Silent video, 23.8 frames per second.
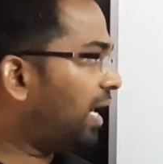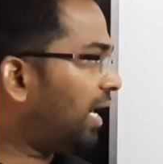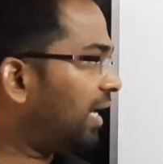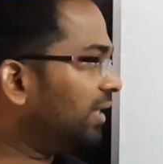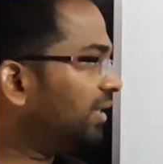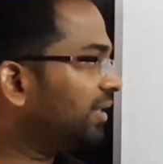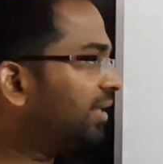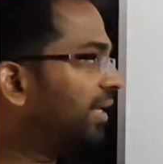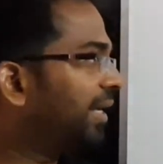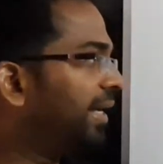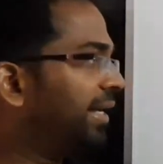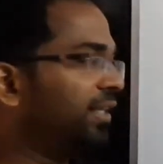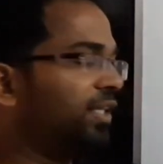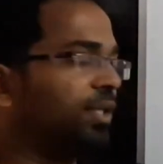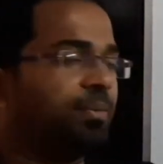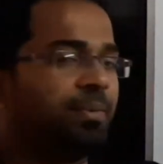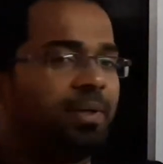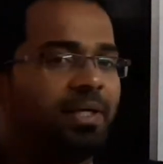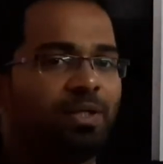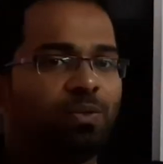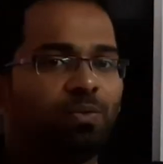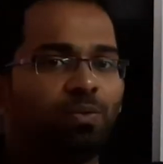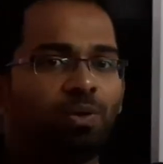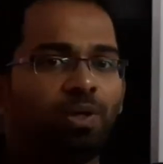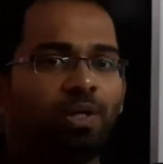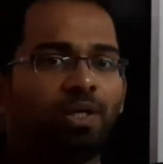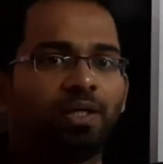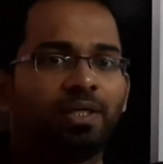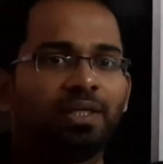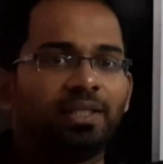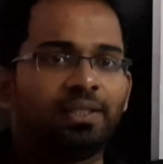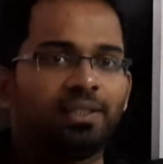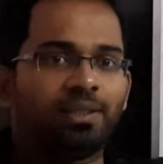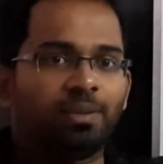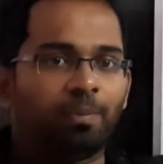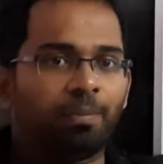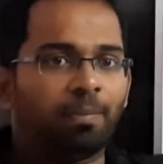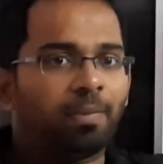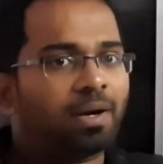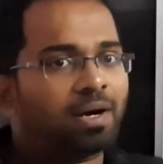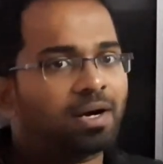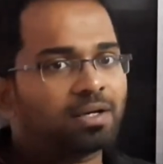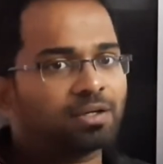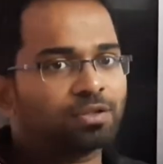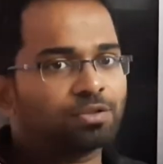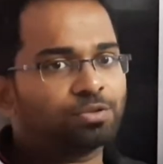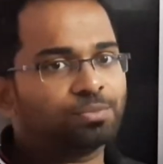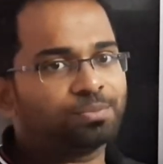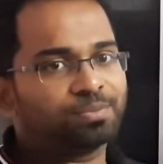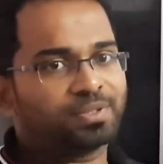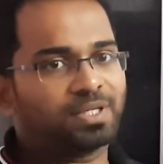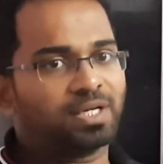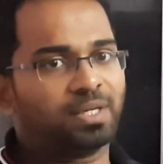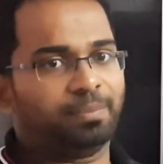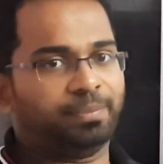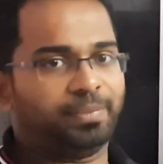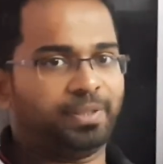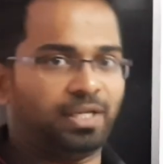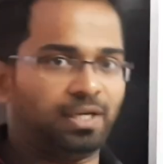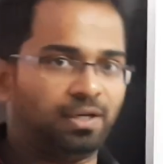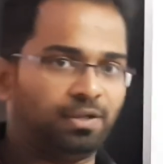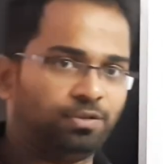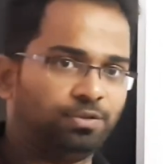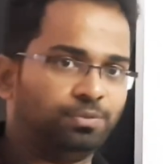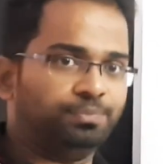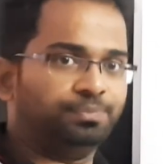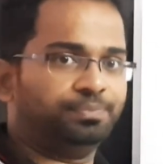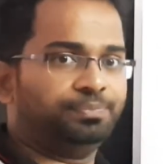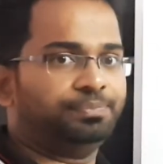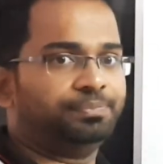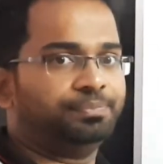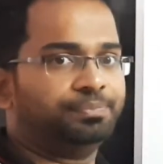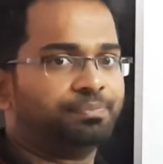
அதுக்கு ஏற்ற மாதிரி உங்களுக்கு இதில் மார்க்கும் கம்மியாகும்